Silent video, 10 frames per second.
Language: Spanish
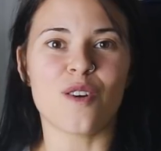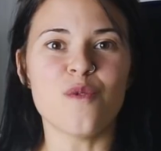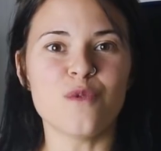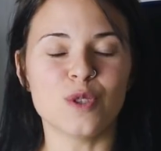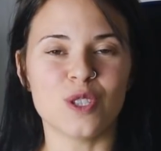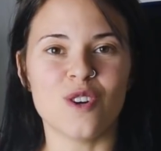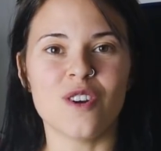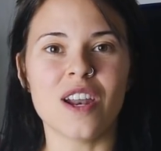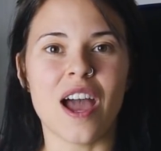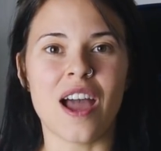a
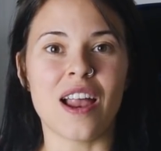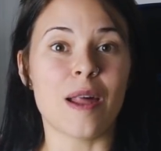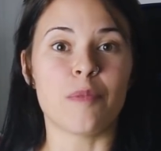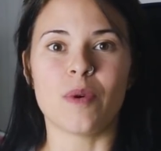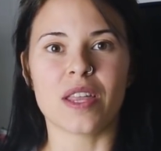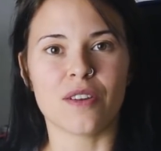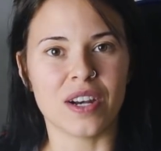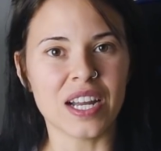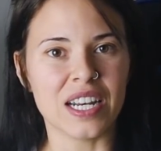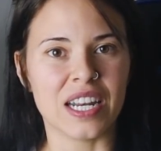confusión a la
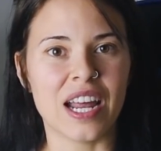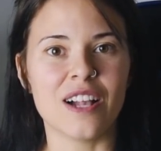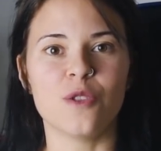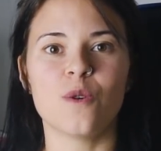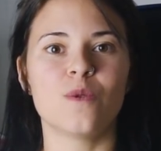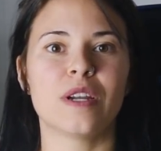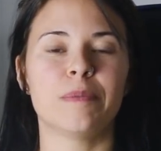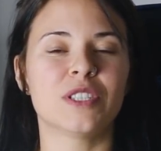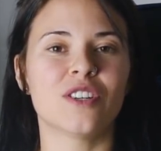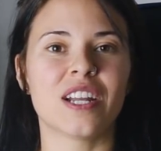población en general. ¿no? Una
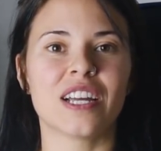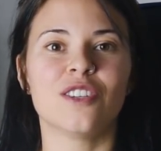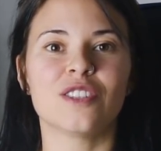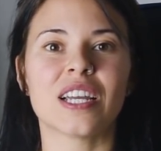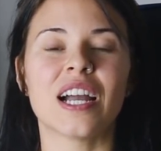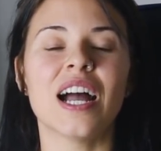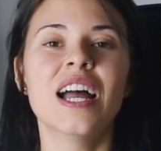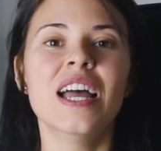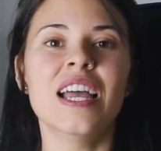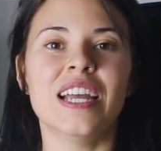persona que no tenga
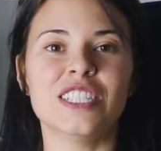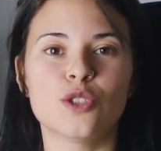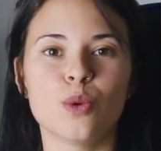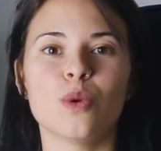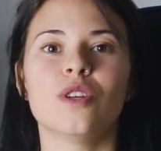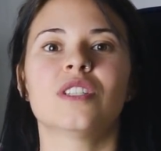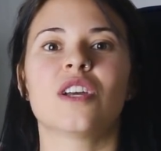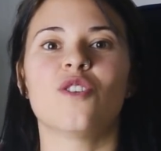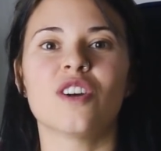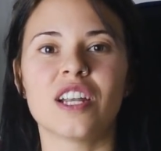estudios
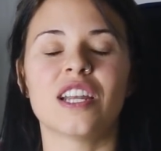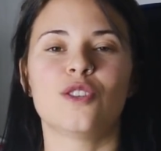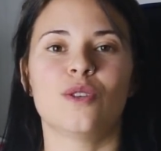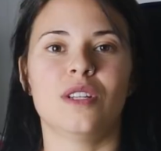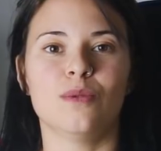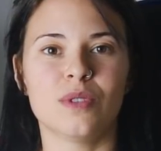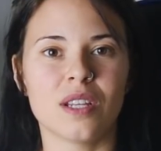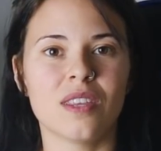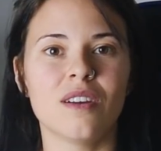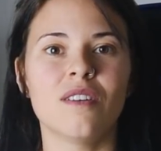en concreto de
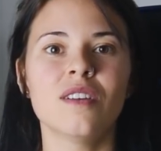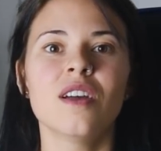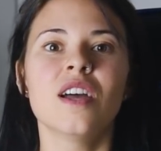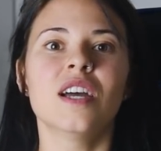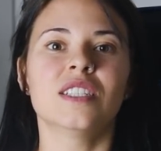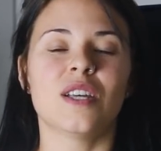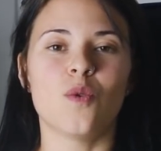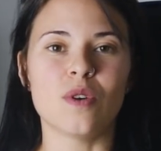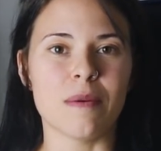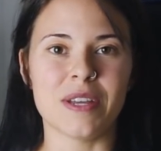nutrición
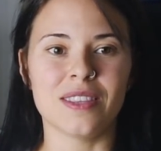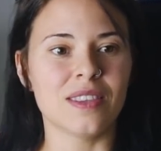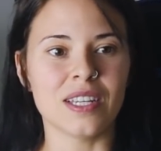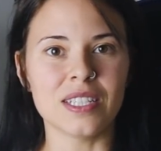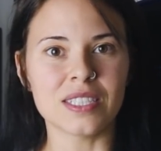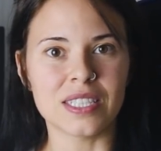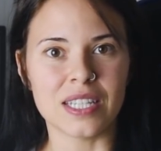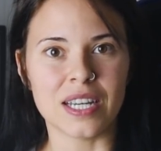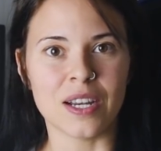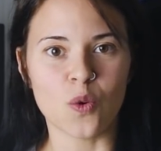seguramente
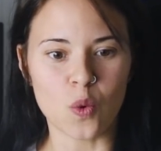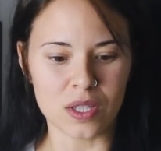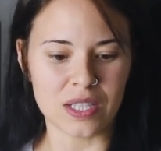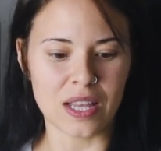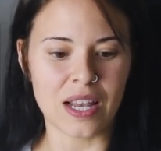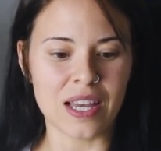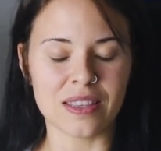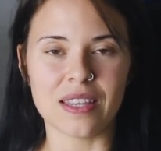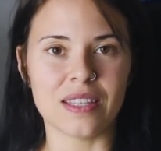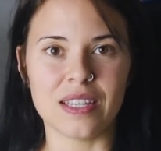se encuentre
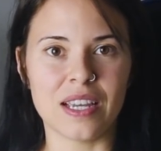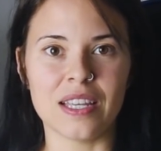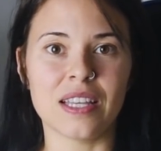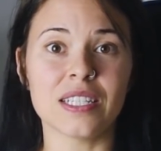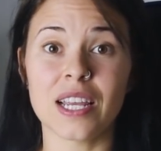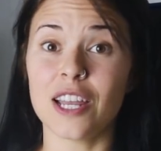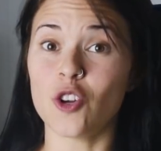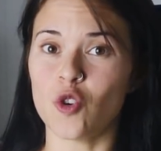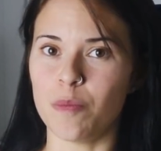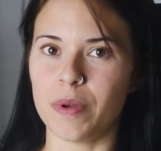delante de etiquetas que
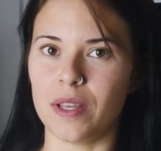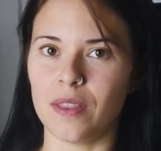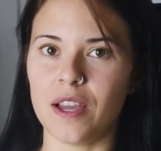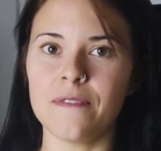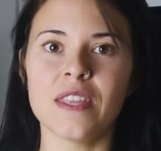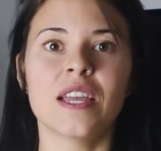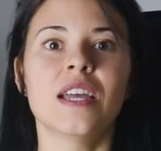no comprenda.